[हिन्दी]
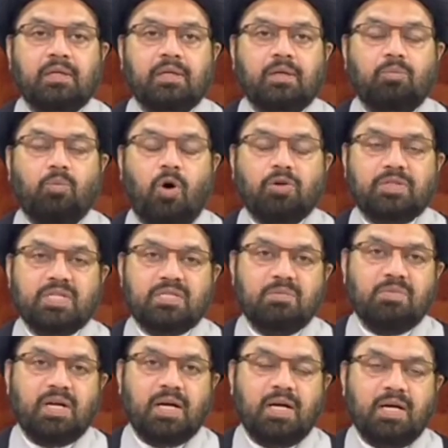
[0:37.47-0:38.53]

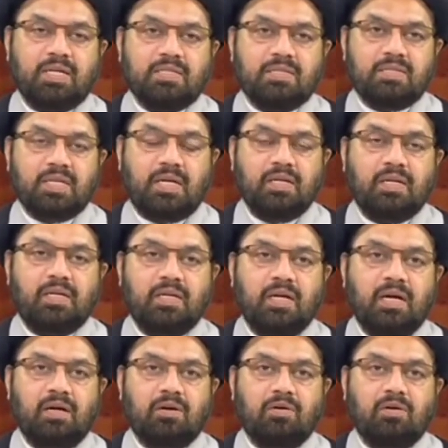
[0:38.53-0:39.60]
मोतसम का ज़िक्र
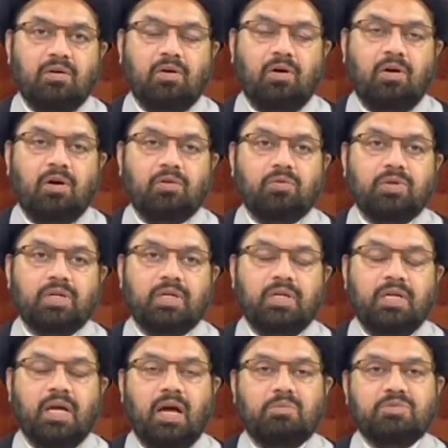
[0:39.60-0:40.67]
किया और
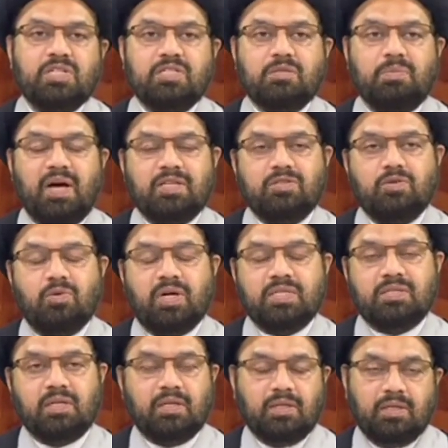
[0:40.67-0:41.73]
उनकी हमजन्सबाजियों का
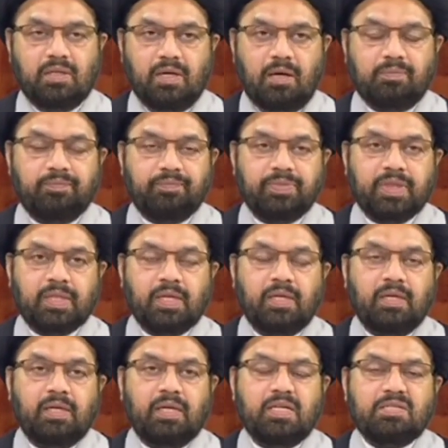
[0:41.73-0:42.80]
ज़िक्र किया
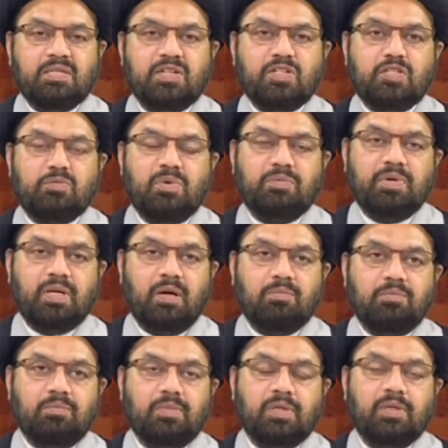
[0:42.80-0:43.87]
इस नशस्त में भी
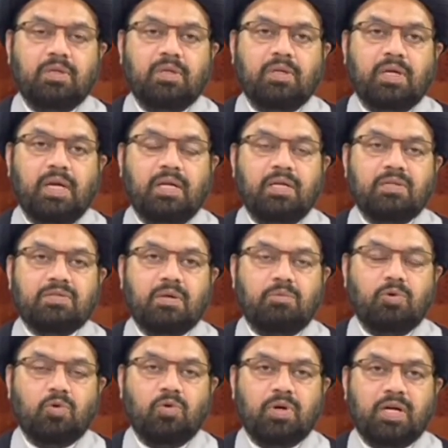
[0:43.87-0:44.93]
हम इन्हीं सब
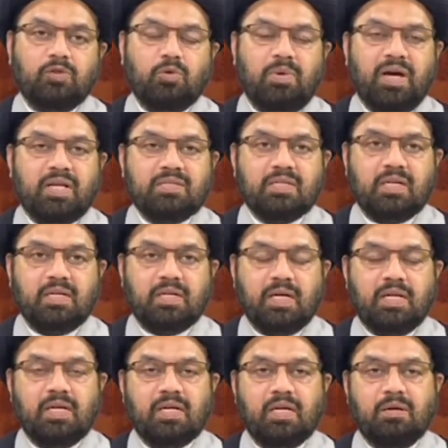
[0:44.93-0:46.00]
लोगों का दोबारा ज़िक्र
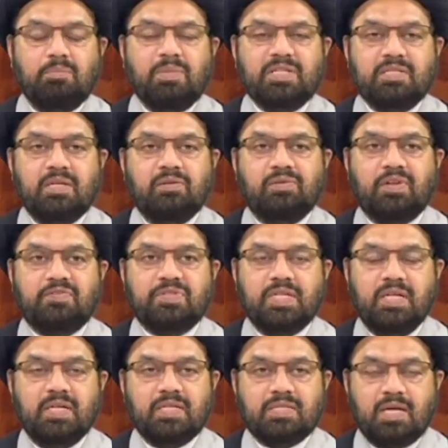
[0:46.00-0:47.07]
करेंगे मज़ीद
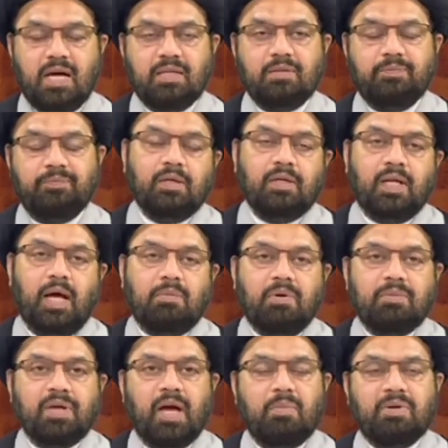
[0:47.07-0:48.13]
तफसील के साथ अब
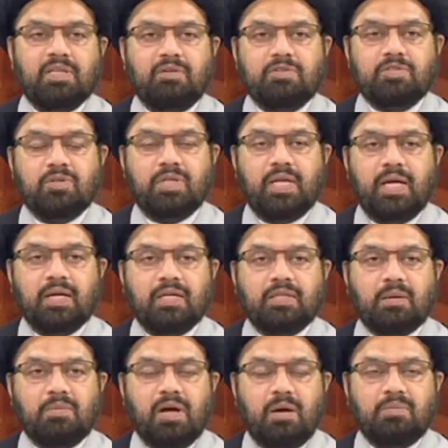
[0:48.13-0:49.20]
हम यहाँ पर तोज्जो दिलाएँ कि
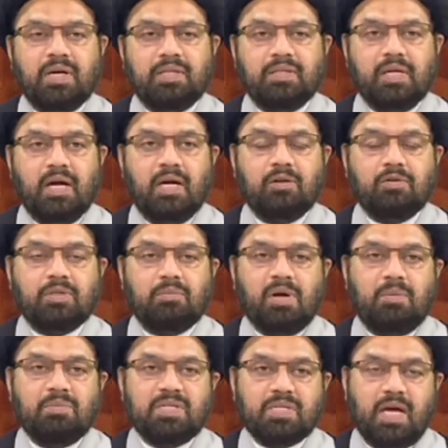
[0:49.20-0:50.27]
तमाम अदियान और
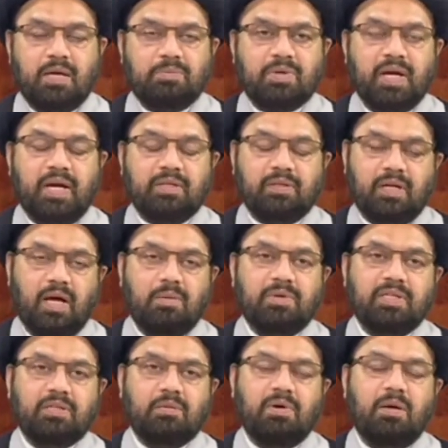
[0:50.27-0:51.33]
तमाम मजाहब का एहतराम है
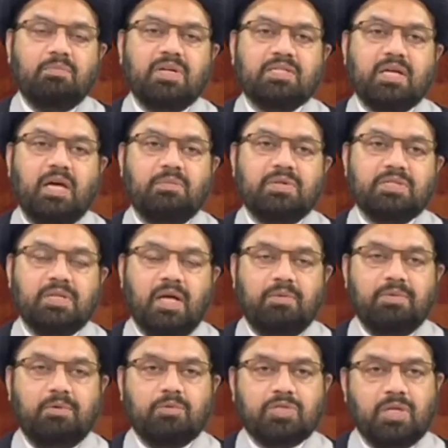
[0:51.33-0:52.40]
तमाम मजाहब
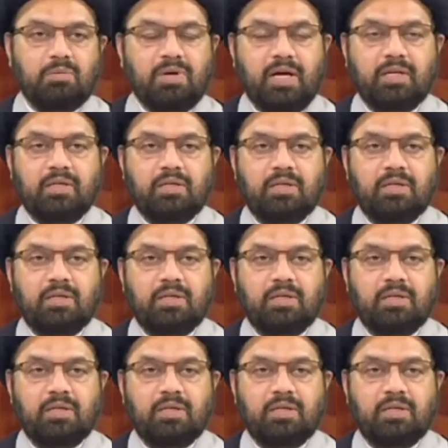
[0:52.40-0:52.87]
इस्लामी मुसलमान हैं